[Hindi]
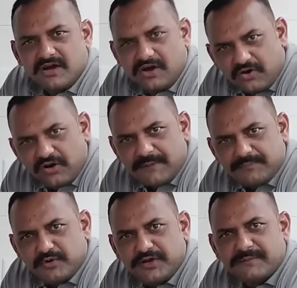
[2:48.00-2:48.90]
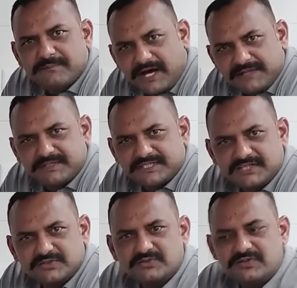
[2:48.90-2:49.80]
और आपको एक बात बता
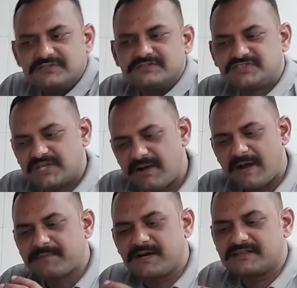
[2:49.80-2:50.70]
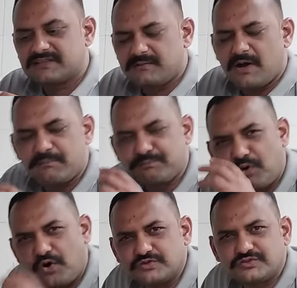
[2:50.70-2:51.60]
दूं जब आपका तवा
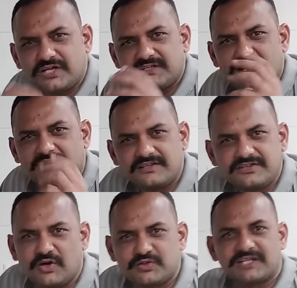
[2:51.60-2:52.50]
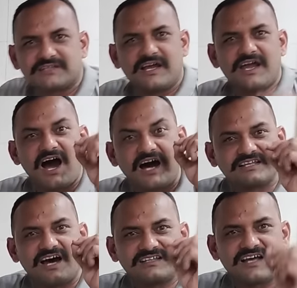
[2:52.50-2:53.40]
बहुत ज्यादा गंदा हो जाता है आधा
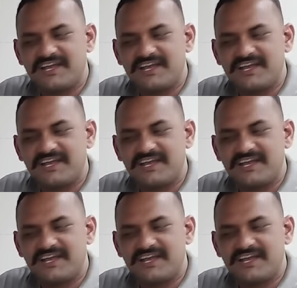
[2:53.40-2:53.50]
आधा